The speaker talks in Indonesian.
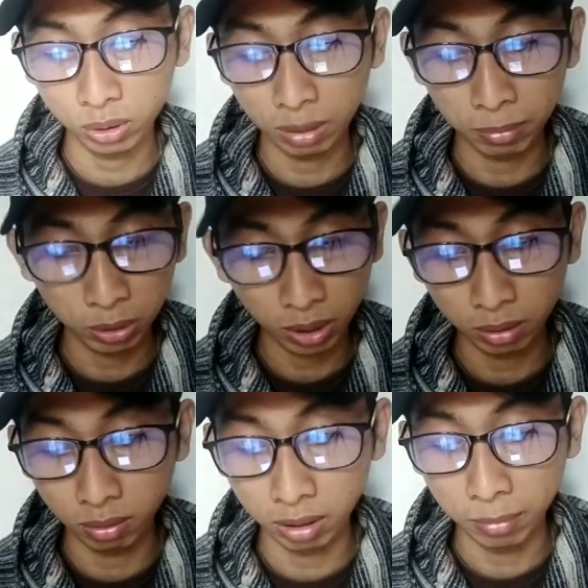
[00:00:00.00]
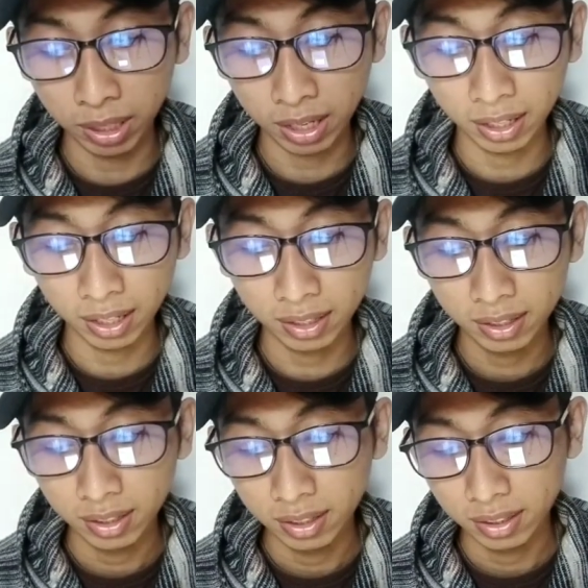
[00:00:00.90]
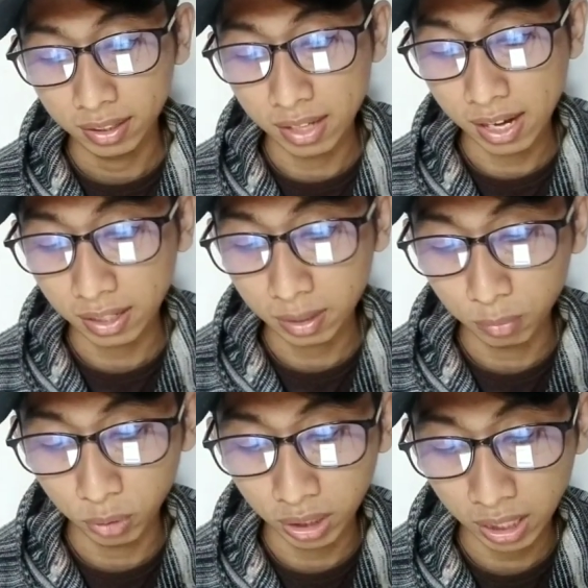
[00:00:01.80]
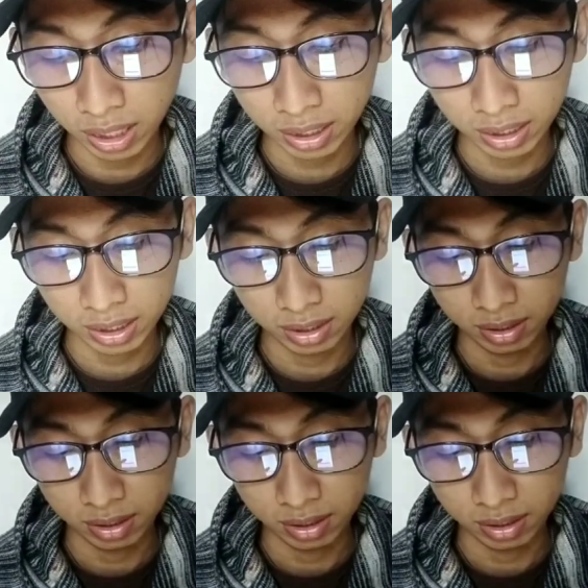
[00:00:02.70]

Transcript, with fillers: masukkan dulu email kalian dan kemudian